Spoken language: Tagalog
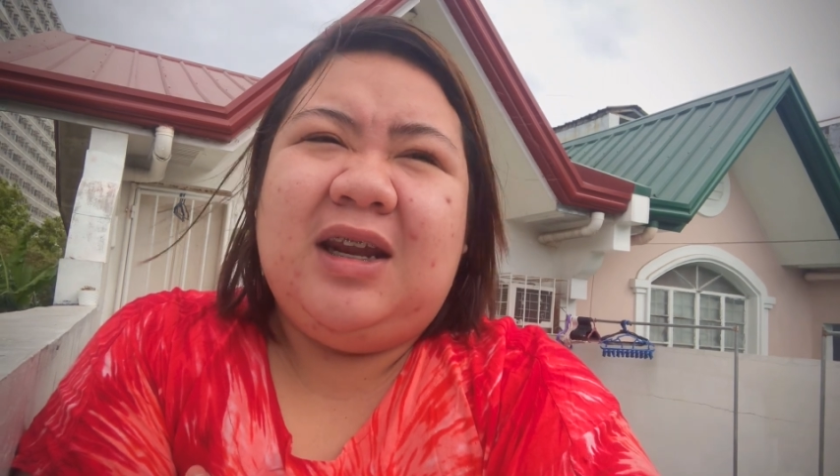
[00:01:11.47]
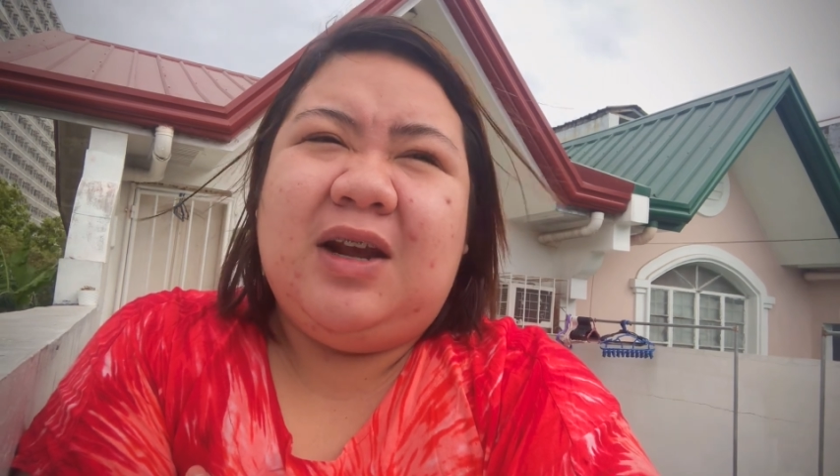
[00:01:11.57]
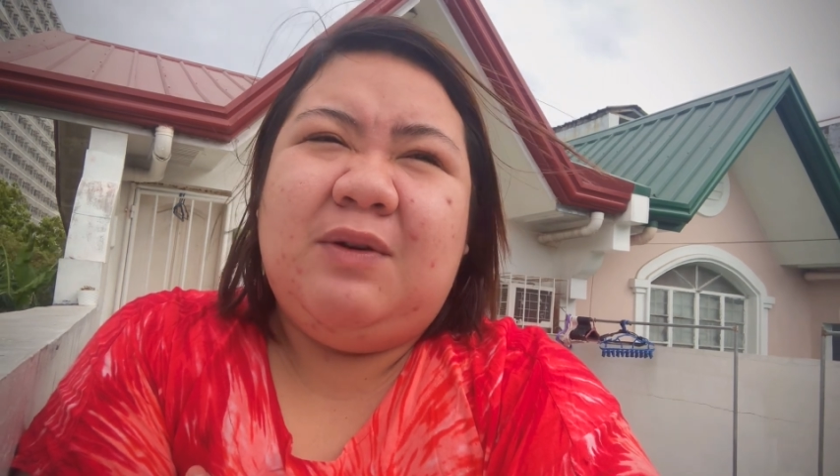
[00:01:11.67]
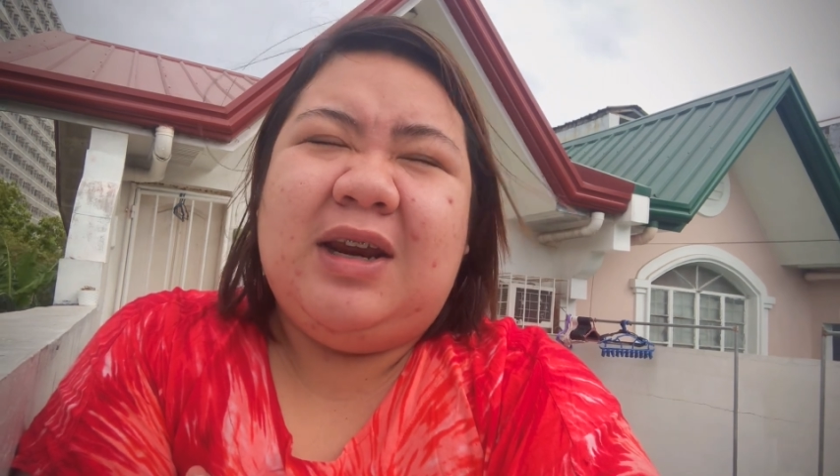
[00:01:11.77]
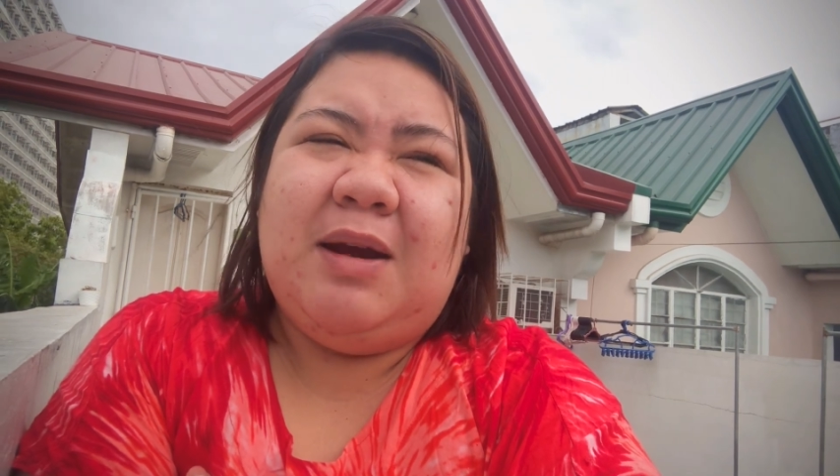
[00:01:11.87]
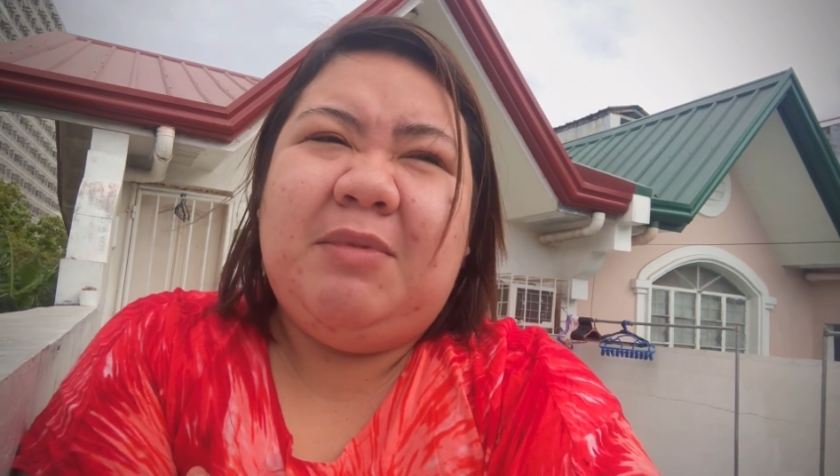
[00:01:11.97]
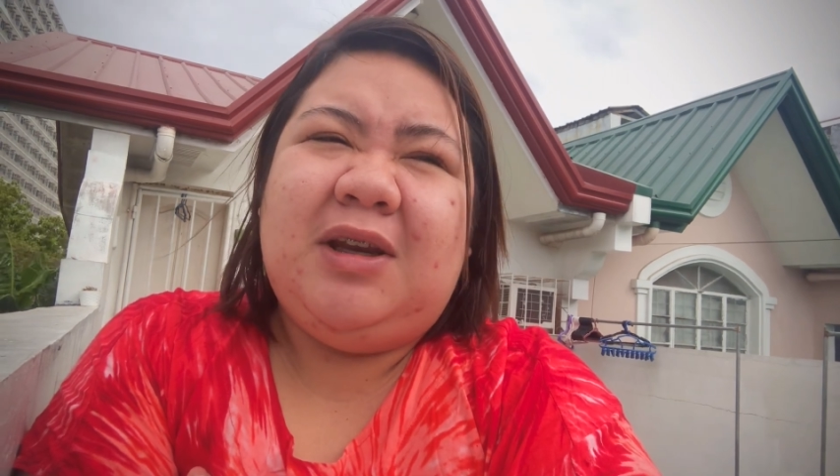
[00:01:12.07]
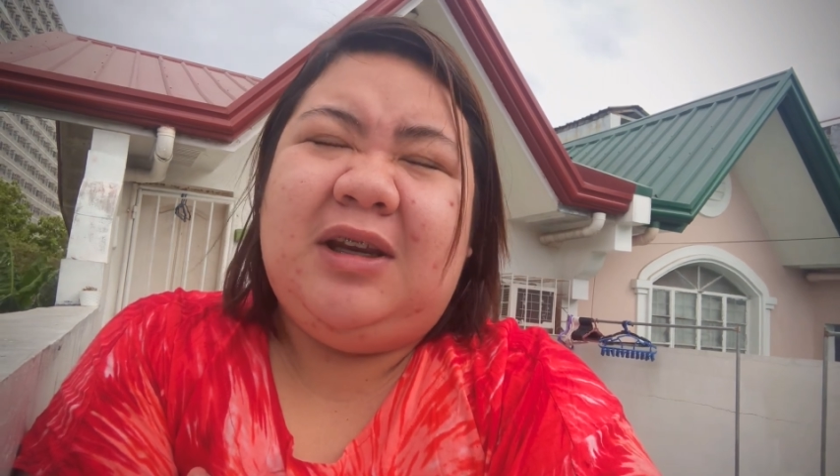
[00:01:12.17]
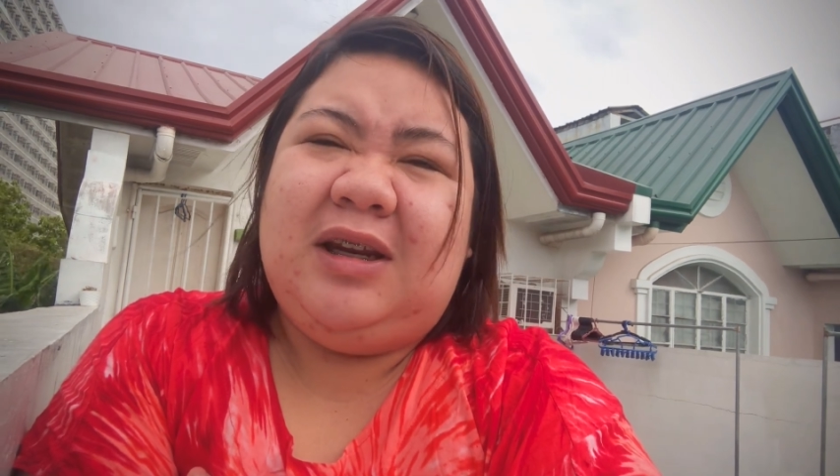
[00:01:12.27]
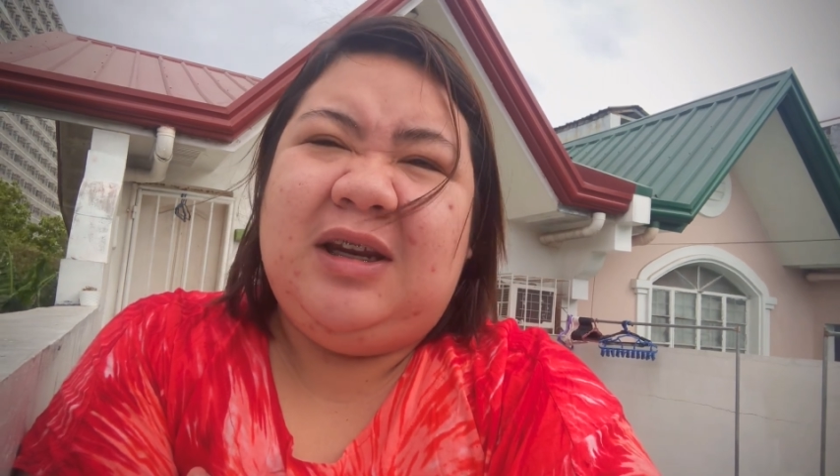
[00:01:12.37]
Gagawa namin,
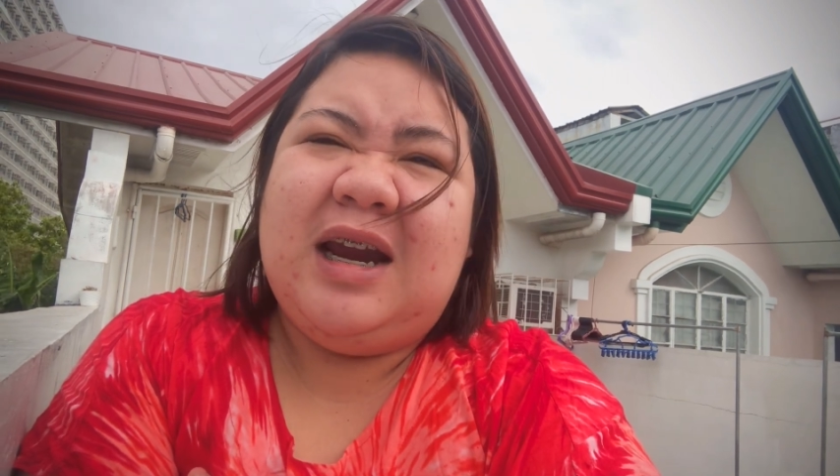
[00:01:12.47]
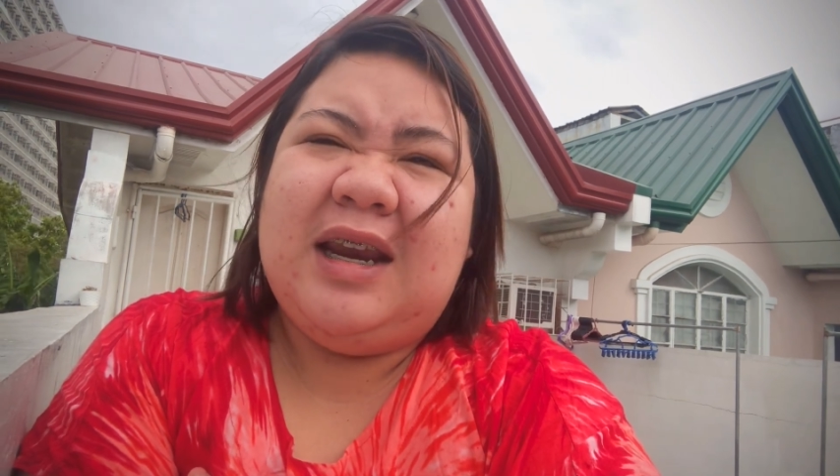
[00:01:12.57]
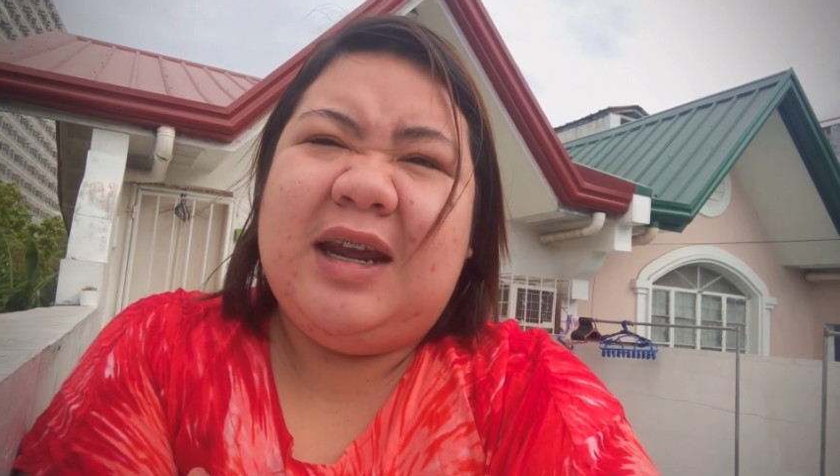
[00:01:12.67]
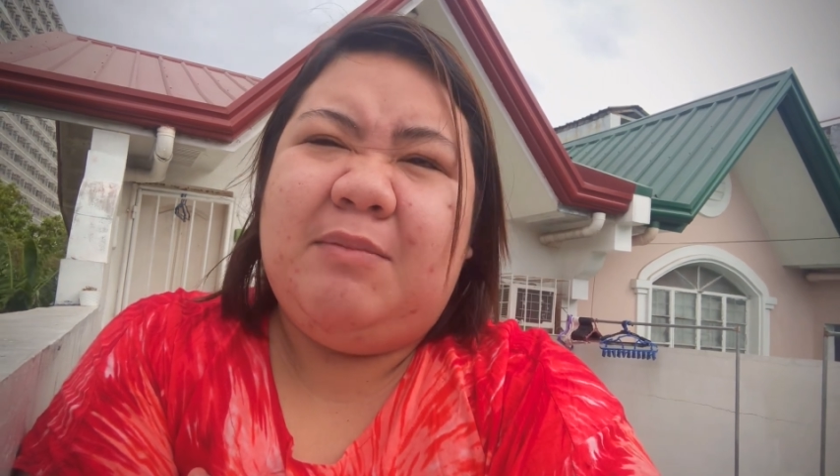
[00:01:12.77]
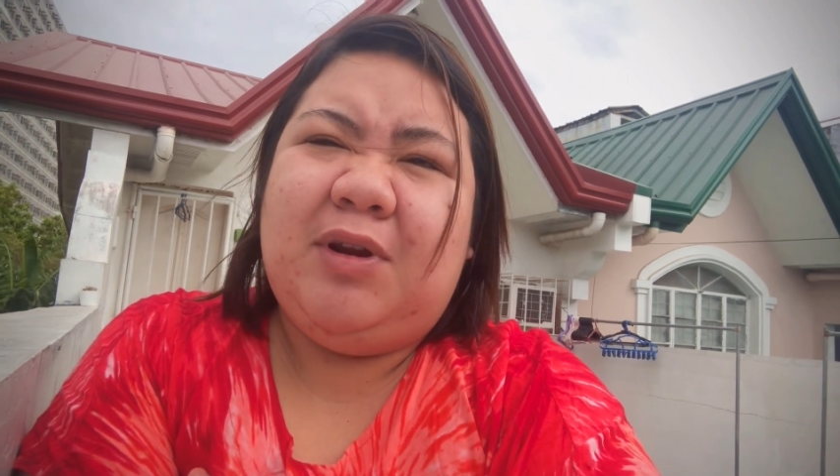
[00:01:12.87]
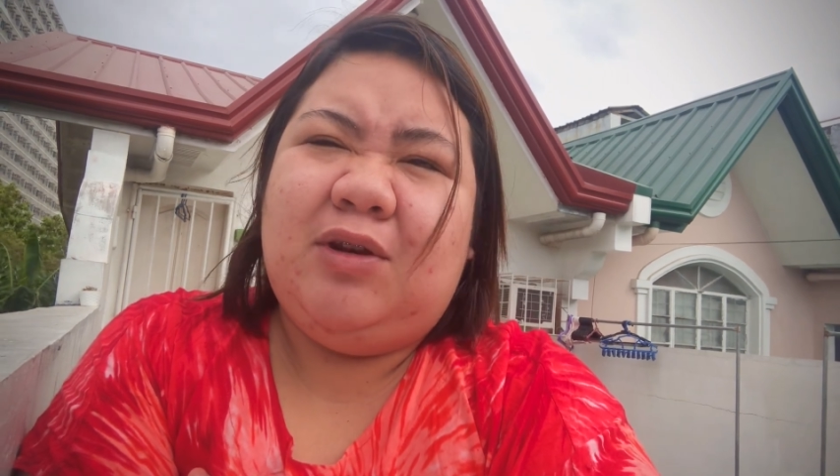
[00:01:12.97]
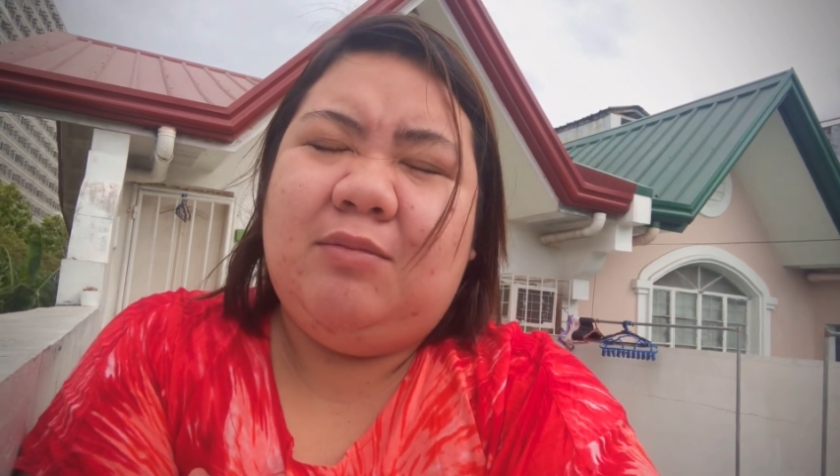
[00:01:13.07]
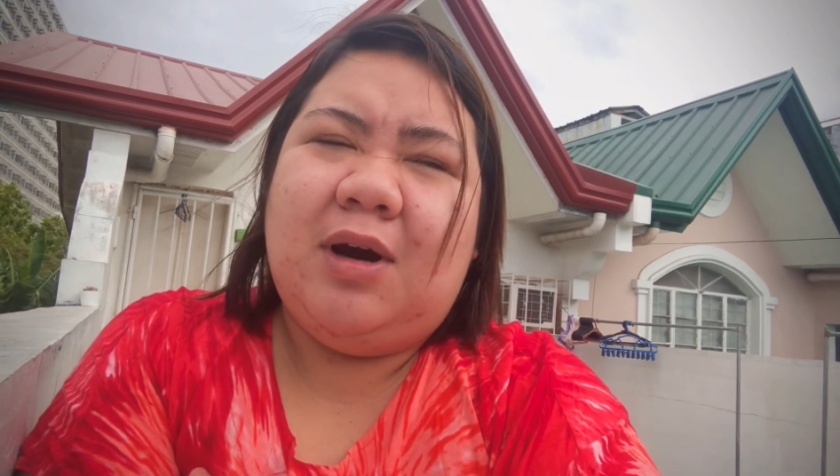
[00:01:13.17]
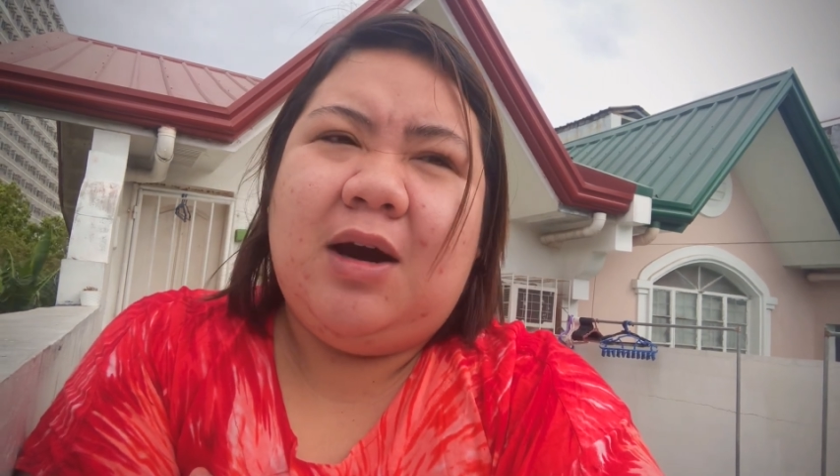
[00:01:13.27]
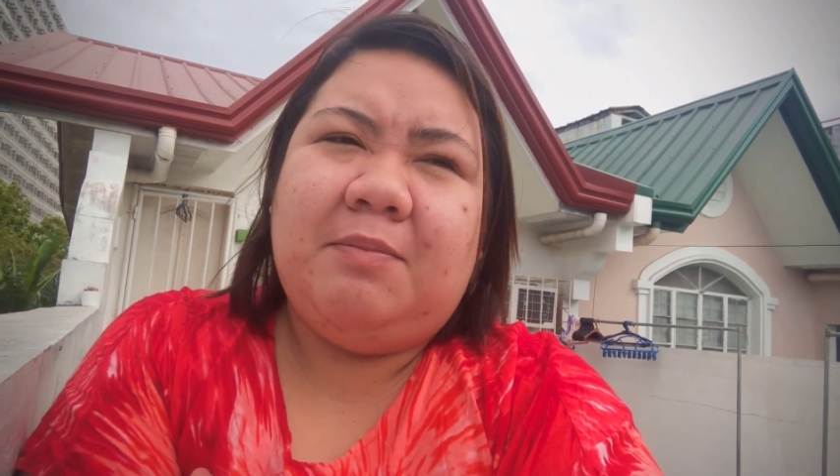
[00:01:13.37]
hinihiga namin
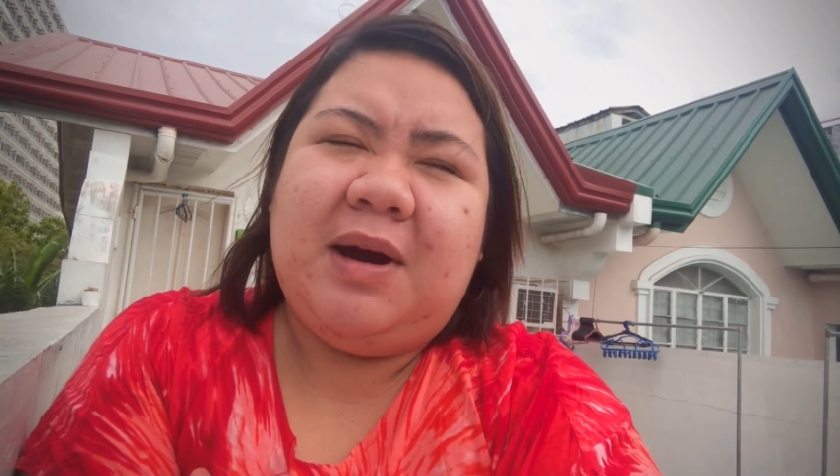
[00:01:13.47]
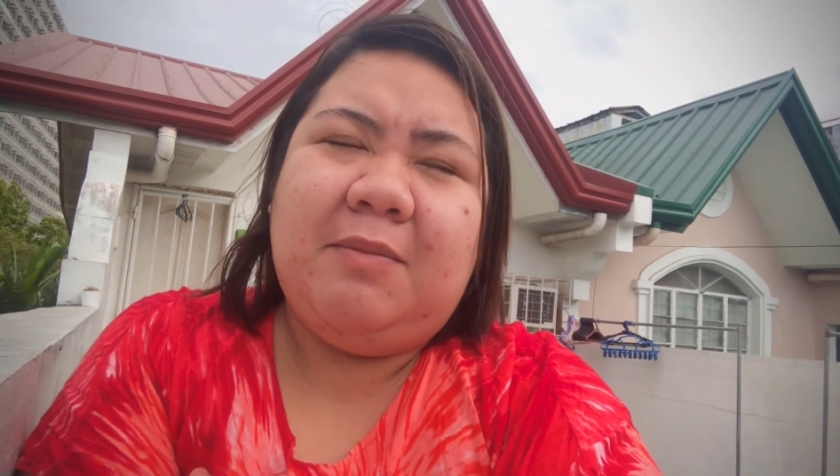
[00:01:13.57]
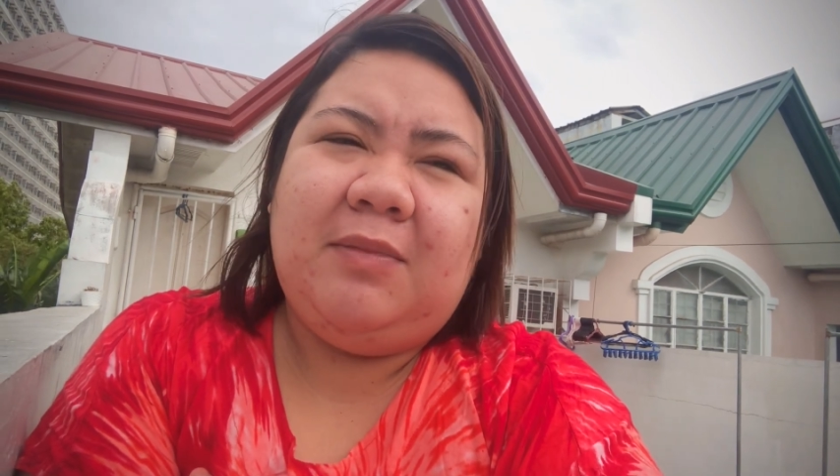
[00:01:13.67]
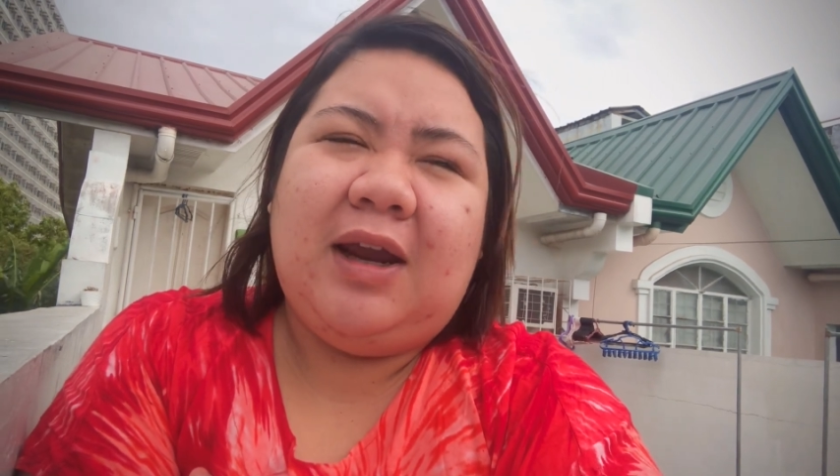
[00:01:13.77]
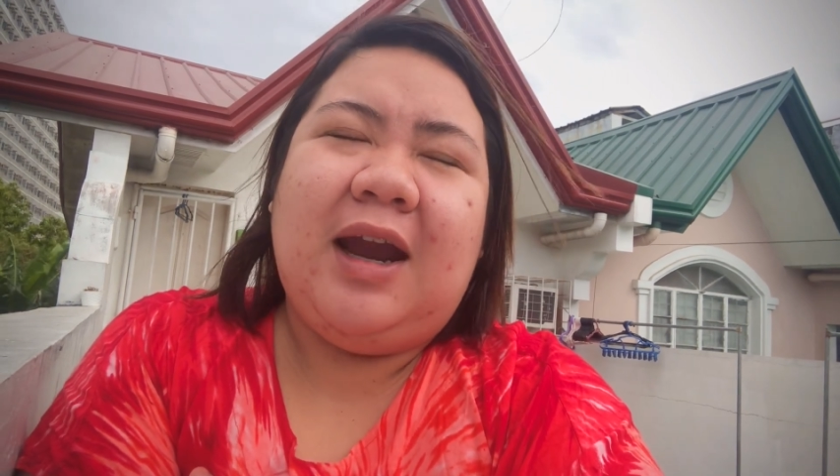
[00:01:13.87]
yung mga papi.